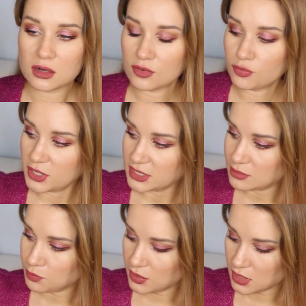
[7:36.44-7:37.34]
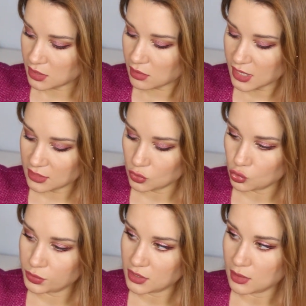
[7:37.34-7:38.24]
А, в принципе, к этой
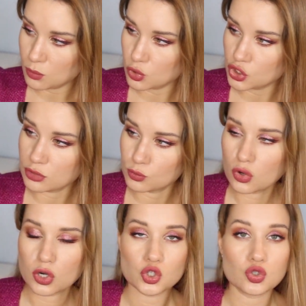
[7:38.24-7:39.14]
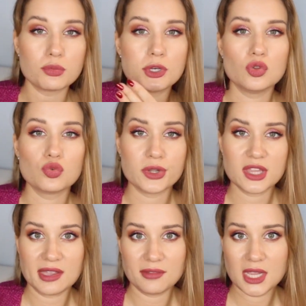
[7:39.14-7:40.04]
юбке можно много что
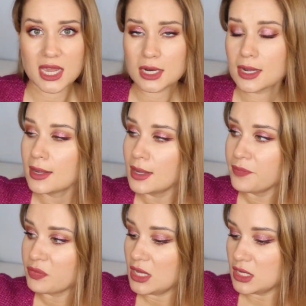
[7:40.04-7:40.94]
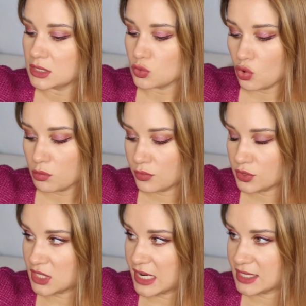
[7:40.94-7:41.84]
придумать наверх и с
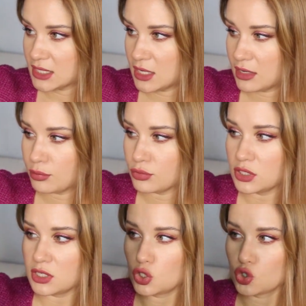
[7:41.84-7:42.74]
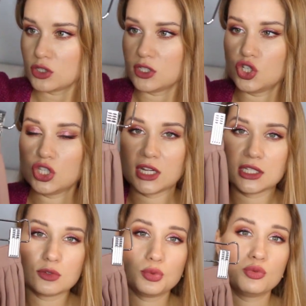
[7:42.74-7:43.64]
обувью сразу она будет хорошо
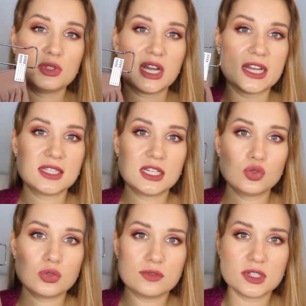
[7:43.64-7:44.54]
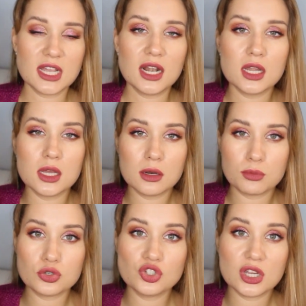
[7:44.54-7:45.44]
сочетаться. В общем, такая, знаете, универсальная
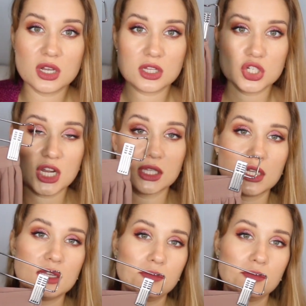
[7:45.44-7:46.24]
рабочая лошадка.